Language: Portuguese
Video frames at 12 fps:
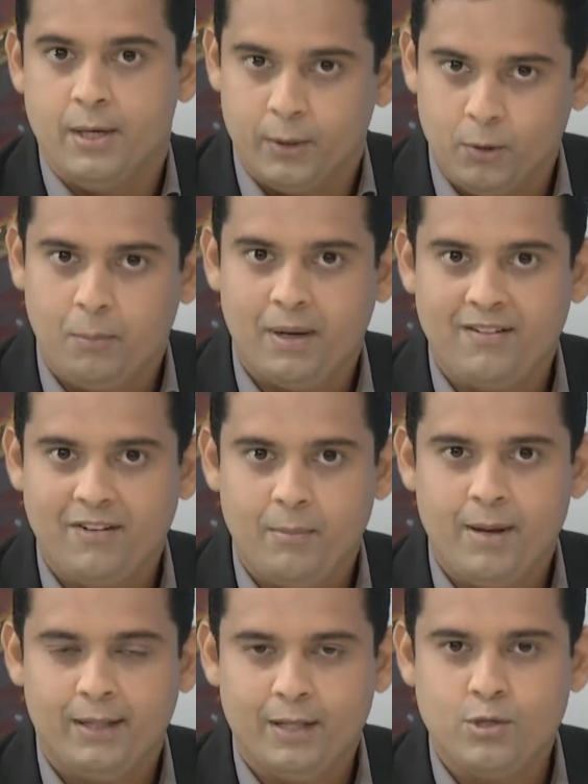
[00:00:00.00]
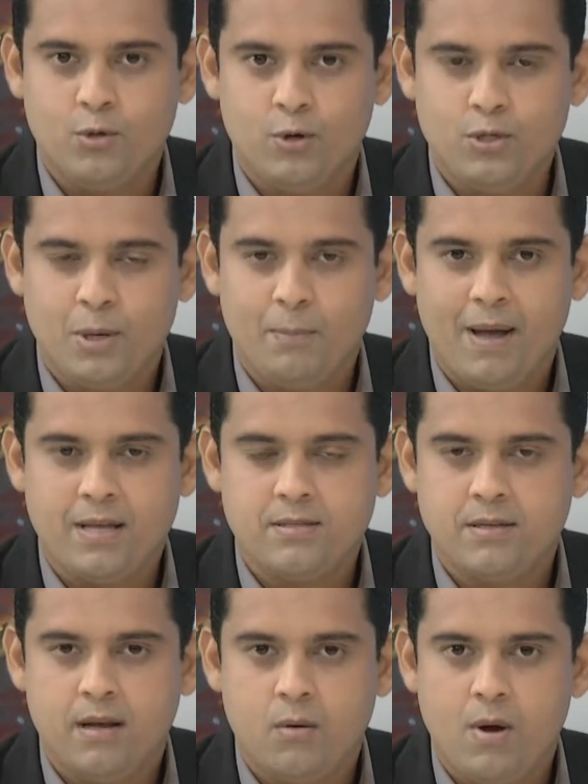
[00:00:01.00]
E no Palavra Aberta de hoje, em
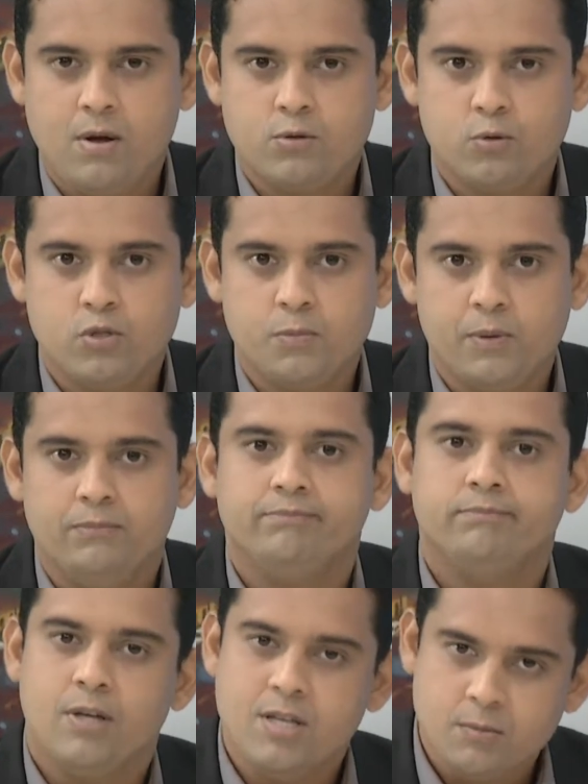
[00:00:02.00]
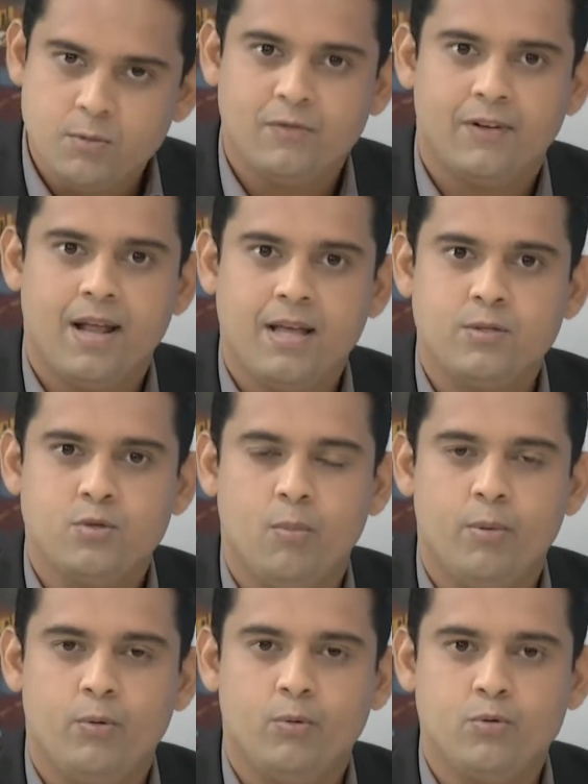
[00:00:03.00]
parceria com a JUSP, nós vamos falar
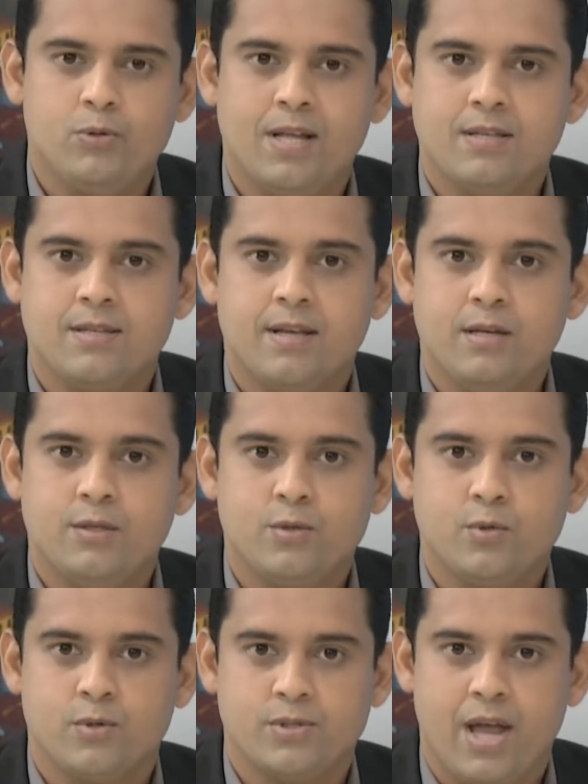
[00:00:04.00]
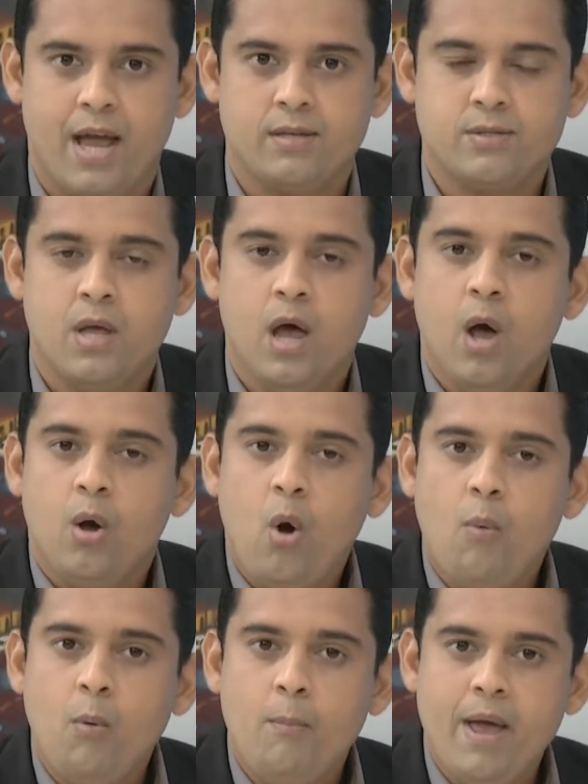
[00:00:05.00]
sobre o uso das redes sociais
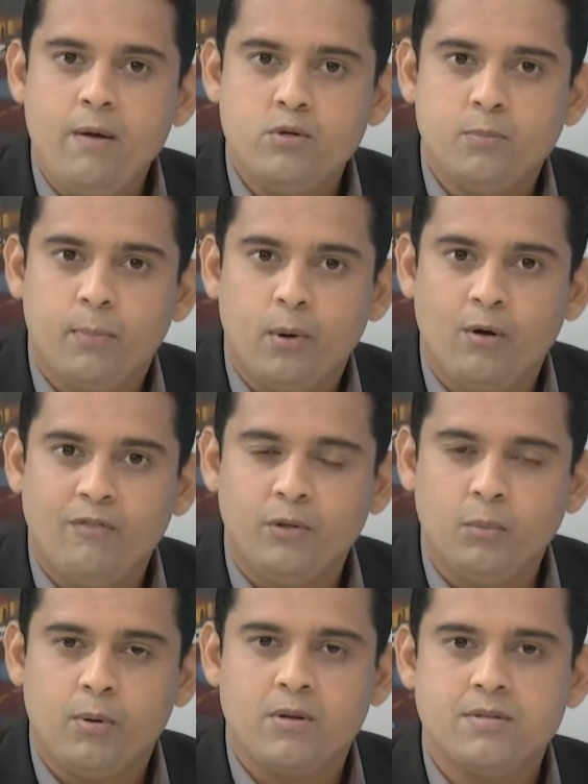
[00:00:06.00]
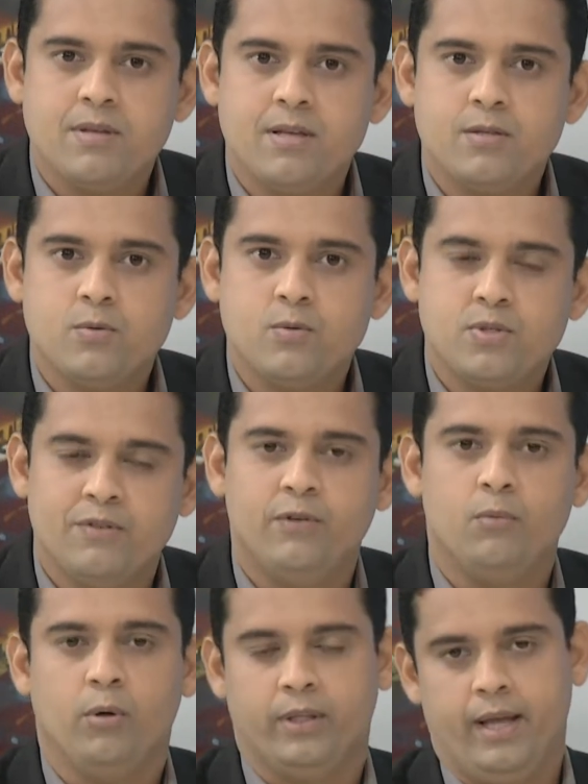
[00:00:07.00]
como meio de prova no processo
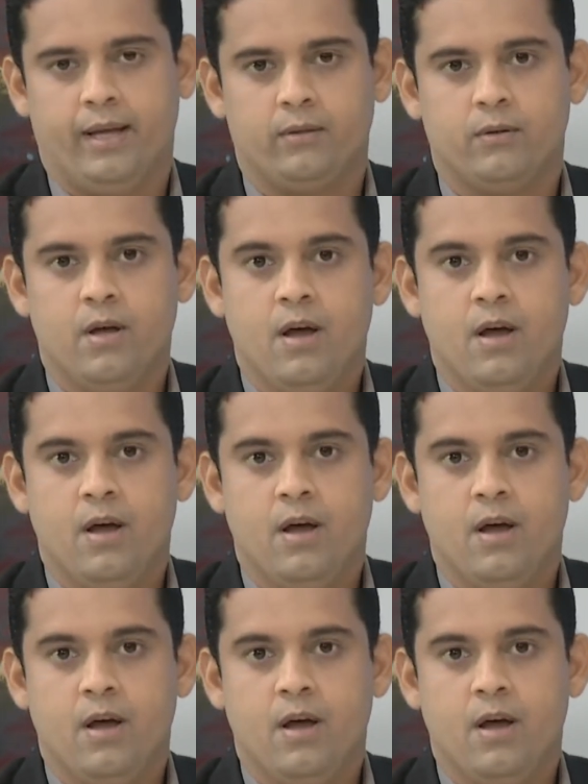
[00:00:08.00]
civil moderno.